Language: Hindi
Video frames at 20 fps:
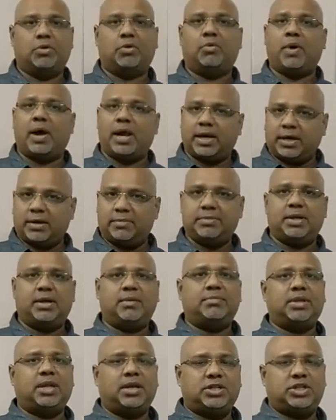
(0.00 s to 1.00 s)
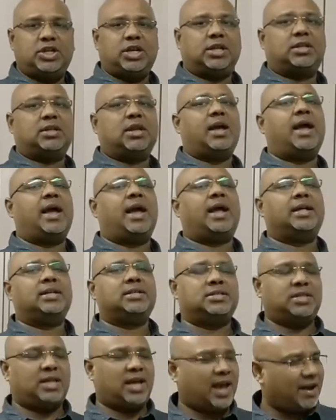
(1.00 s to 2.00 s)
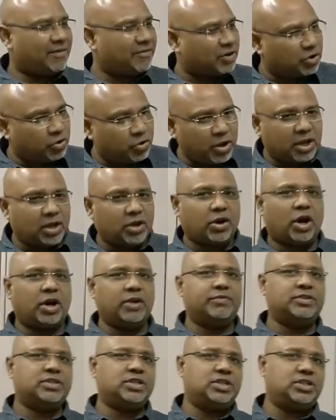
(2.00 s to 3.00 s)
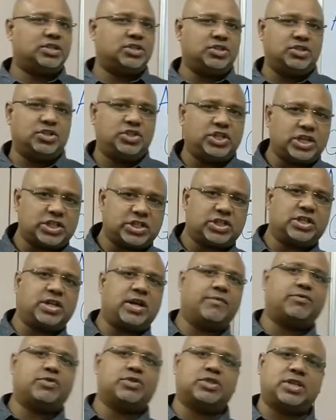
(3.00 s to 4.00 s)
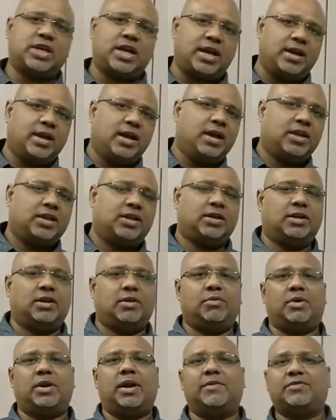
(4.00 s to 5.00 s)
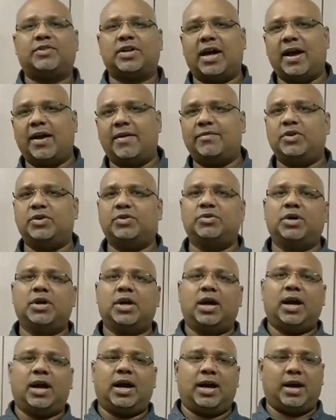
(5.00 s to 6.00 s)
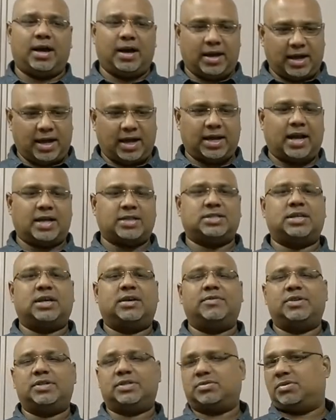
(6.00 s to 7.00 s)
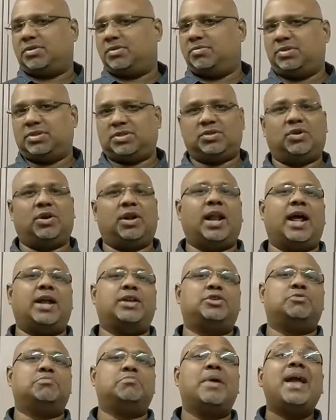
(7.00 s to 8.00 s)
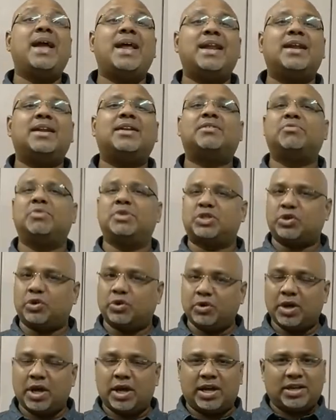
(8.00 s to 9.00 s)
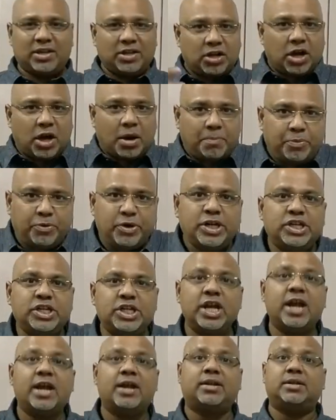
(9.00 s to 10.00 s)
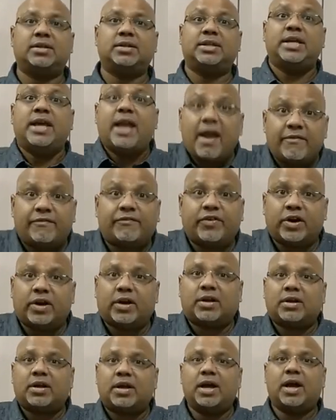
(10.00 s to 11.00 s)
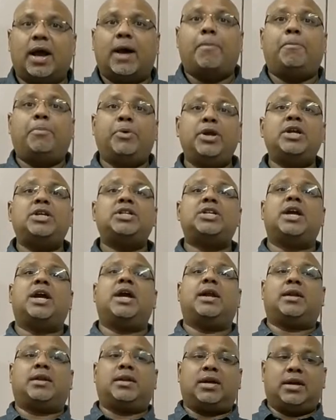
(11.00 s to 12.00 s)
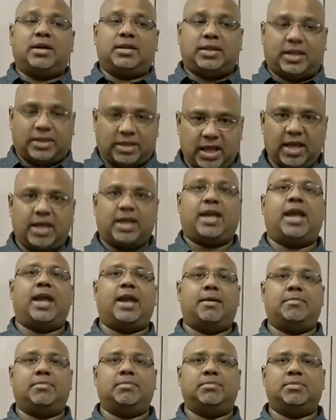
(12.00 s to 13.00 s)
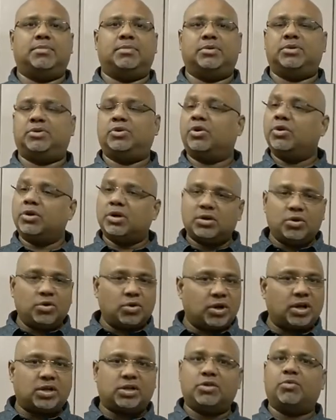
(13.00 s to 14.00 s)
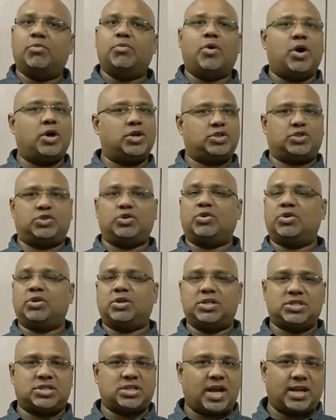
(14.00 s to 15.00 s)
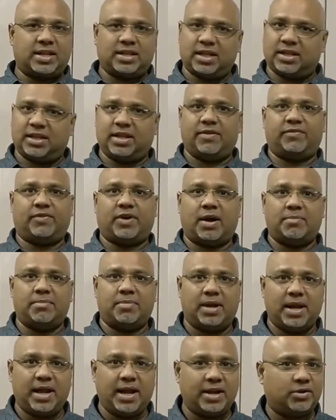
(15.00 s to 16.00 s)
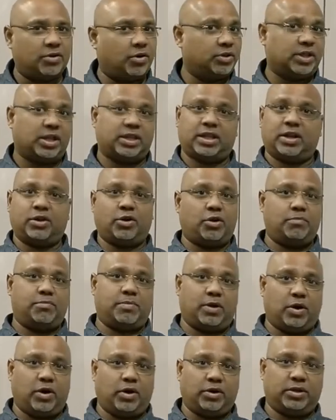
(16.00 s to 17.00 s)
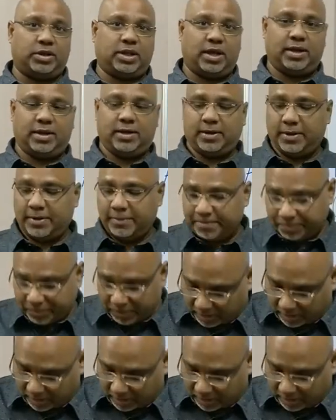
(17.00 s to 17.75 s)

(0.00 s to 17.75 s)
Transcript: वे उनका स्वागत करते हैं उनके साथ में हाथ मिलाते हैं और अच्छे रीति से उनसे बातें करते हैं आपका इस जगह पर स्वागत है हम इस बात को लेकर बहुत खुश है कि आप हमारे स्थान पर आ पाए हमें उनकी सराहना करना है उनके आने की सराहना करना है अपनी घड़ी की ओर देखकर उन्हें यह ना बताए कि वे देरी से पहुंचे हैं या उनका स्वागत नहीं है